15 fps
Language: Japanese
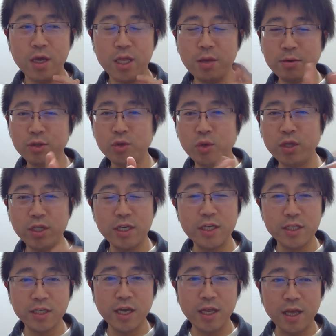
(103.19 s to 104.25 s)
でもそれで気
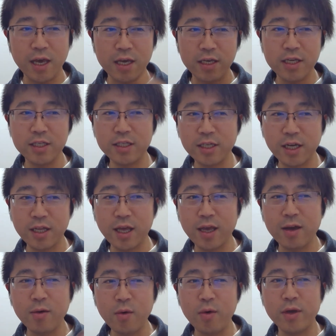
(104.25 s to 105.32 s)
づかない。
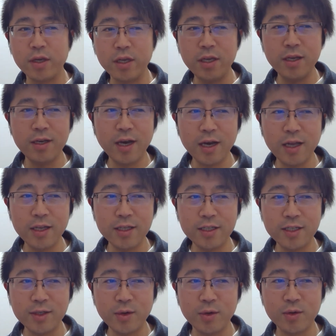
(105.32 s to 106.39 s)
おい、いい加減に
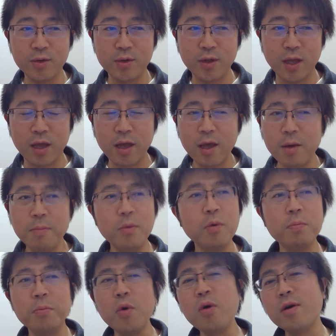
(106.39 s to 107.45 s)
しろよって、も
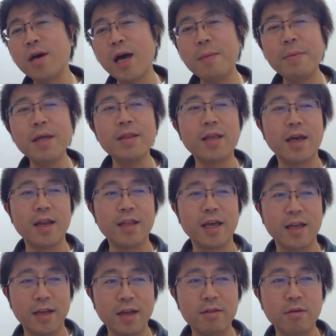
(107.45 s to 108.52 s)
う我慢ならな
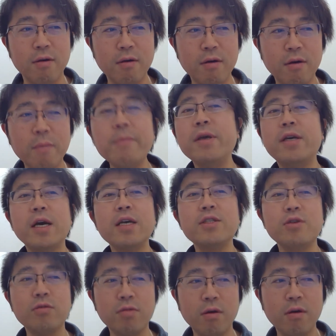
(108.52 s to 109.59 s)
いなと。もういい加減に
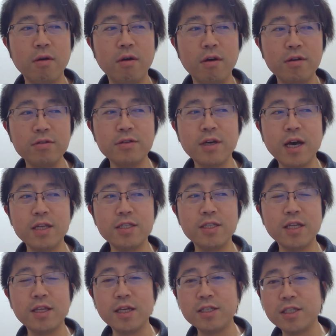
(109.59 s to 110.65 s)
しろと。いう感じに
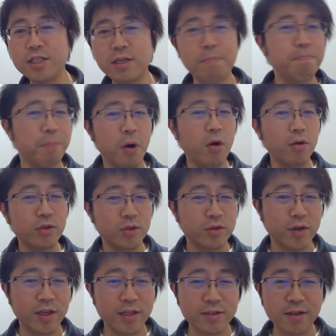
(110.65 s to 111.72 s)
なったらスイッチボーンと押す
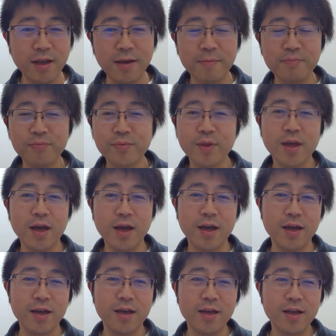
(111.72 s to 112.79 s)
わけですね。
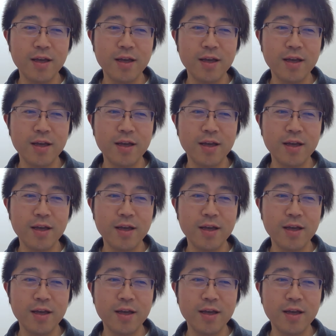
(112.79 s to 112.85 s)
はい。